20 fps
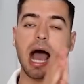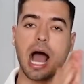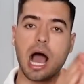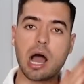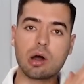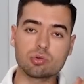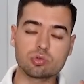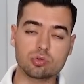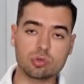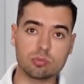
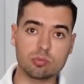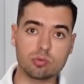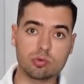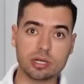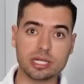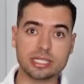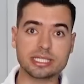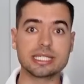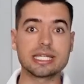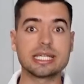
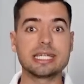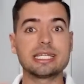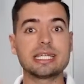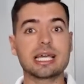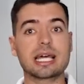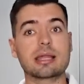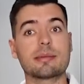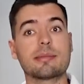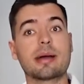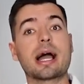autoinmunes y
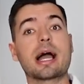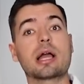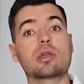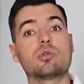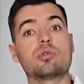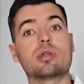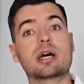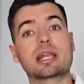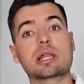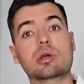además
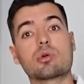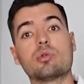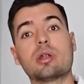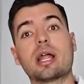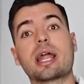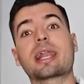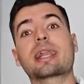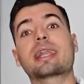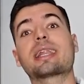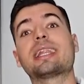ayuda a
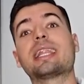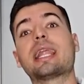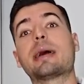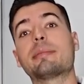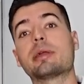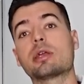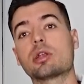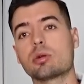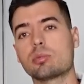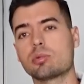regular la
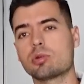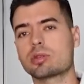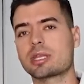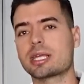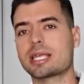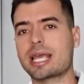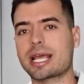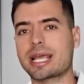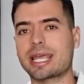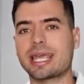
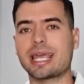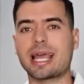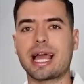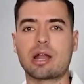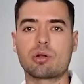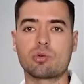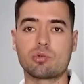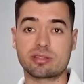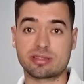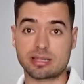microbiota, ya que
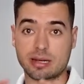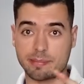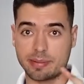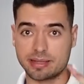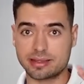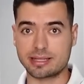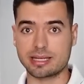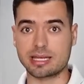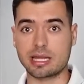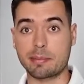a nuestras
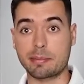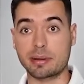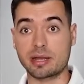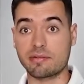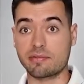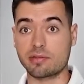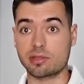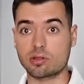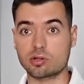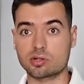bacterias
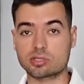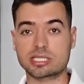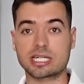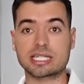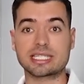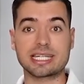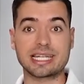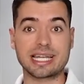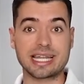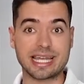
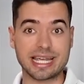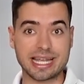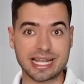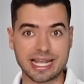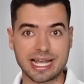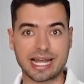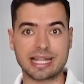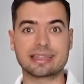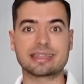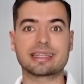beneficiosas les
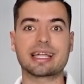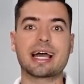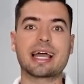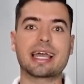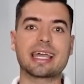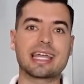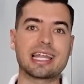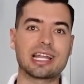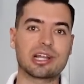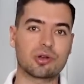
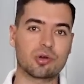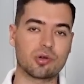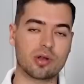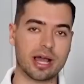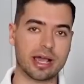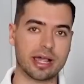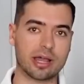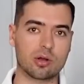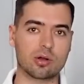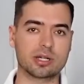encanta el
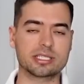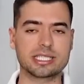colágeno.